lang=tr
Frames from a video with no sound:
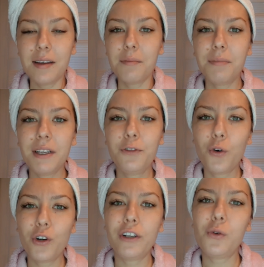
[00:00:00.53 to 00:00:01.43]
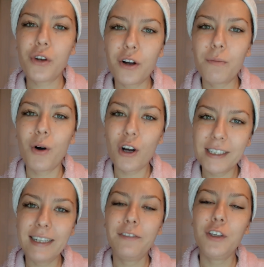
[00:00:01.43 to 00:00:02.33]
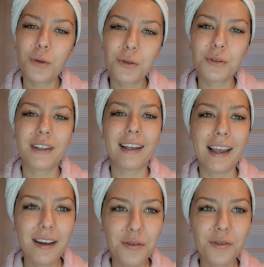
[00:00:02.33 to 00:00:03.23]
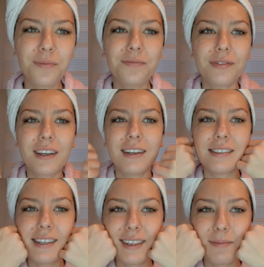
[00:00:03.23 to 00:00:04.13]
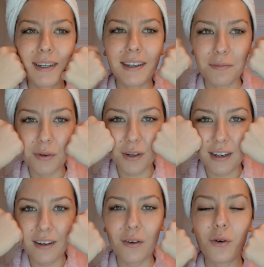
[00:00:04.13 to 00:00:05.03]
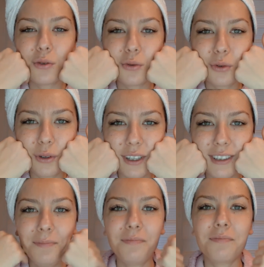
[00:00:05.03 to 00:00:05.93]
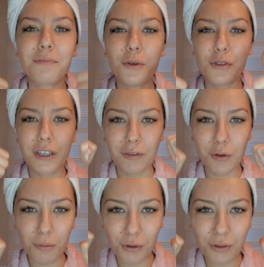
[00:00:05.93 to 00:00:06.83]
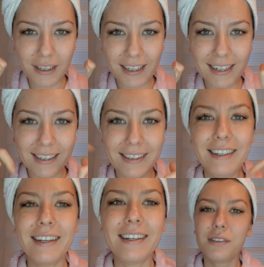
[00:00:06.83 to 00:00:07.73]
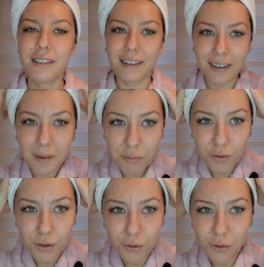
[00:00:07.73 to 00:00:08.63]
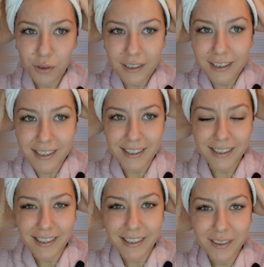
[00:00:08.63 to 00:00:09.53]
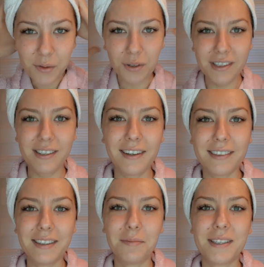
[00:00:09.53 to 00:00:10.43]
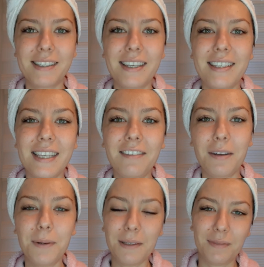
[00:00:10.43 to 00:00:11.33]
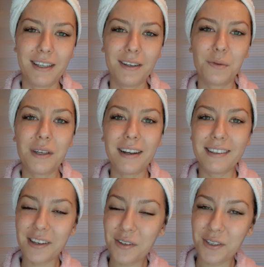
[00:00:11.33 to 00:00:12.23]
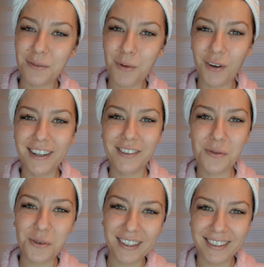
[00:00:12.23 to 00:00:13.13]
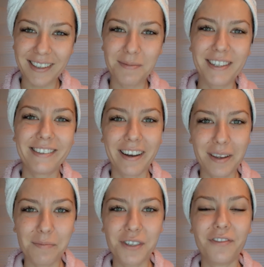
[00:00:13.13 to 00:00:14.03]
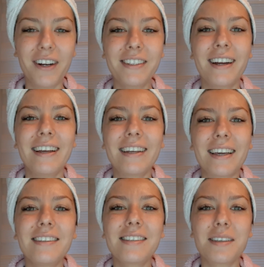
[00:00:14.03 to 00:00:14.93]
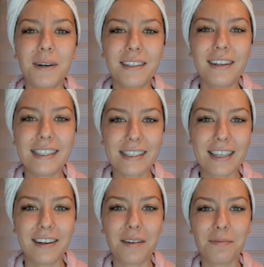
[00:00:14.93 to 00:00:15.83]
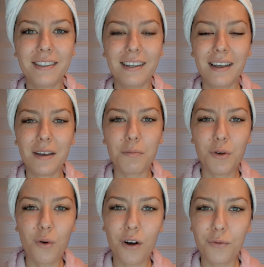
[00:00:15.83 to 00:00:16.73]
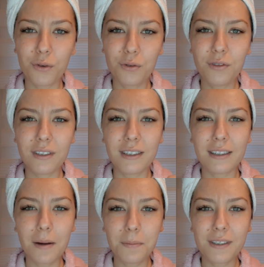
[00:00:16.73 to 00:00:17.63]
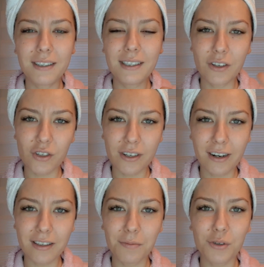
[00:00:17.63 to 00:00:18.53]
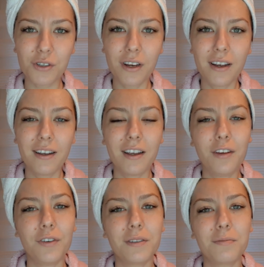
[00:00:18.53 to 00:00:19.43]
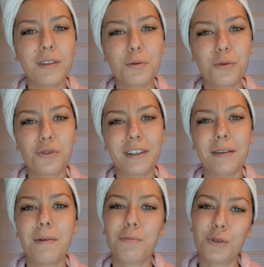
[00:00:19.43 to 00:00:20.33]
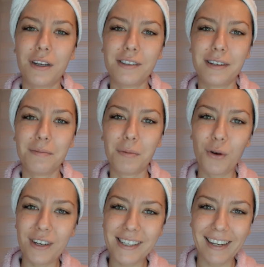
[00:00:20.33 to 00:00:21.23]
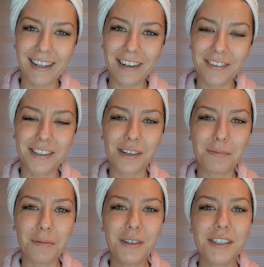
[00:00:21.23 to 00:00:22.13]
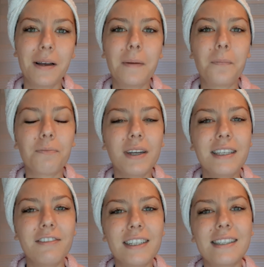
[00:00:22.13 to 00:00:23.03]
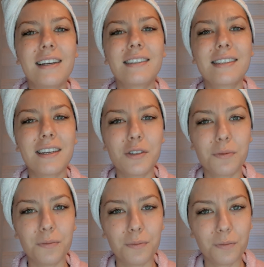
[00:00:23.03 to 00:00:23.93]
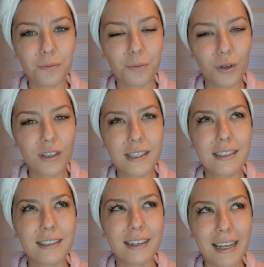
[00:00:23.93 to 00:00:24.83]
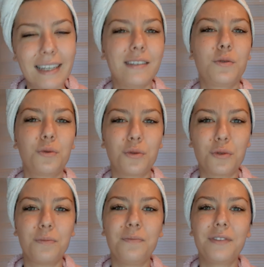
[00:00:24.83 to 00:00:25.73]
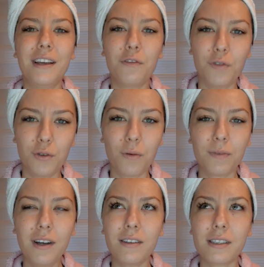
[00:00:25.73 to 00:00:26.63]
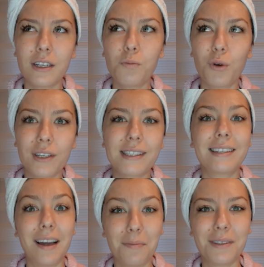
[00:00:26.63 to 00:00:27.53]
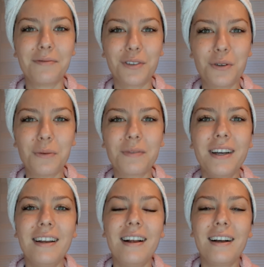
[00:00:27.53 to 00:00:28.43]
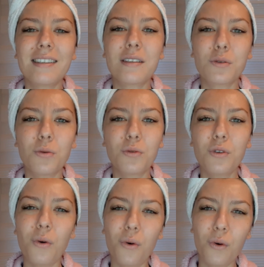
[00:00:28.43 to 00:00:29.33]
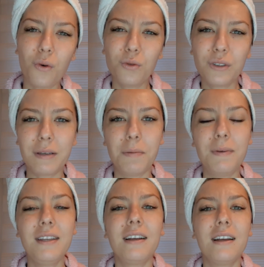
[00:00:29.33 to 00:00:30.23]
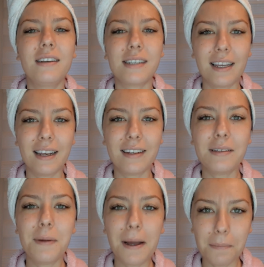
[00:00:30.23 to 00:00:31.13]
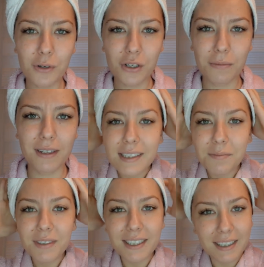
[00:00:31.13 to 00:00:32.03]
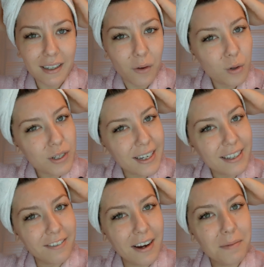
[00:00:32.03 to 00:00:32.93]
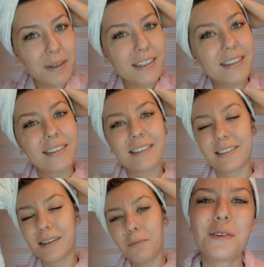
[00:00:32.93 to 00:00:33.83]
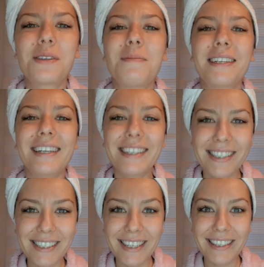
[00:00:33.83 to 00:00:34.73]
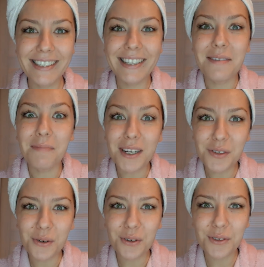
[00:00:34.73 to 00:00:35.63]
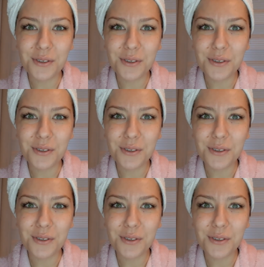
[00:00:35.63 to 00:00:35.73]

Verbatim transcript: bir Forel Luneo muadili videosundan geliyorum. Cildime böyle onu uyguladım. Bir önceki videom bununla ilgiliydi. Öncelikle bu videonun ortaya çıkış e, sürecini anlatayım size. Sevtap Hanım diye güzel sarışın böyle çok tatlı bir takipçim var. Kendisi bana Instagram'dan bir kuaförün e, yaptığı saçları atmış. İrfan Hanım nasıl olacak da ben bu saçlarıma böyle şekiller vereceğim demiş. Ben Ivana Sert'in saç boyasının rengini tutturdum videomda. Saç boyasını yaptım videomda. Aslında sonunda onun gibi bir şekillendirme yapmıştım. Şimdi yine o şekli vermeye çalışacağım. O zaman hazırsanız başlıyoruz.